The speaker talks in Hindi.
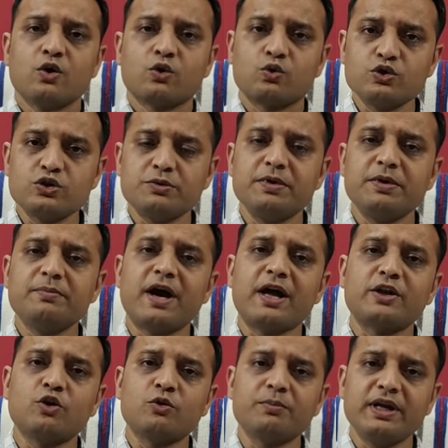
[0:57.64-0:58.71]
कुछ
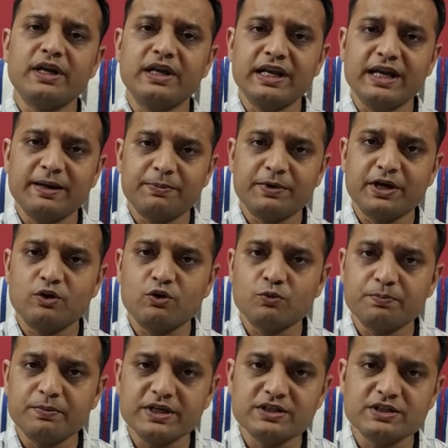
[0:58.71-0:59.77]
बीमारियों में लेप के रूप
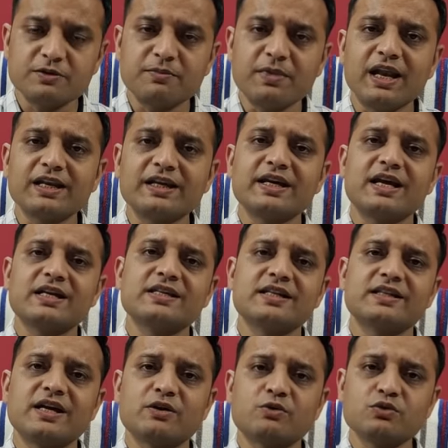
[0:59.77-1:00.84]
में इस्तेमाल किया
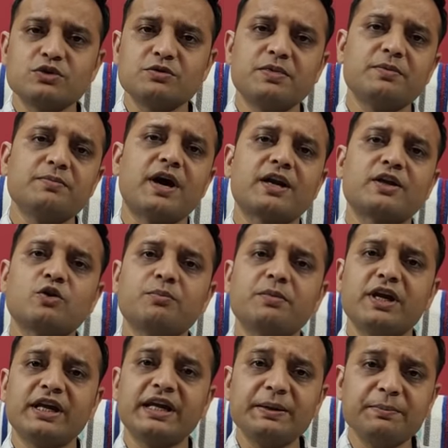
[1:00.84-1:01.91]
जाता है कुछ बीमारियों
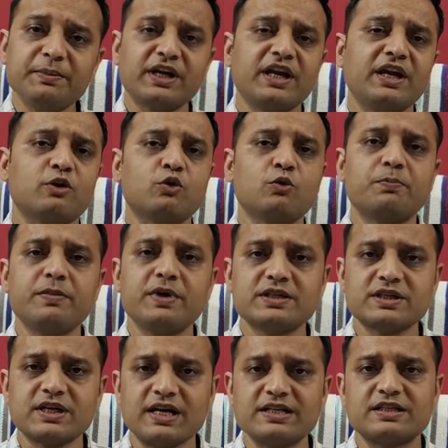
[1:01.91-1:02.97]
में हिम के रूप में
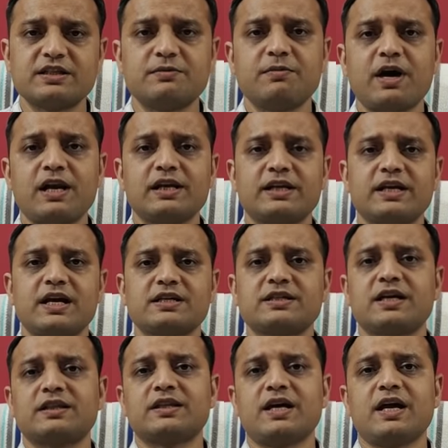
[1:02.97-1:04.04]
इसका इस्तेमाल किया
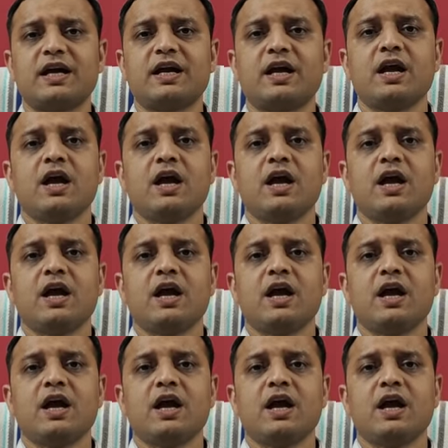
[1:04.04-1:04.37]
जाता है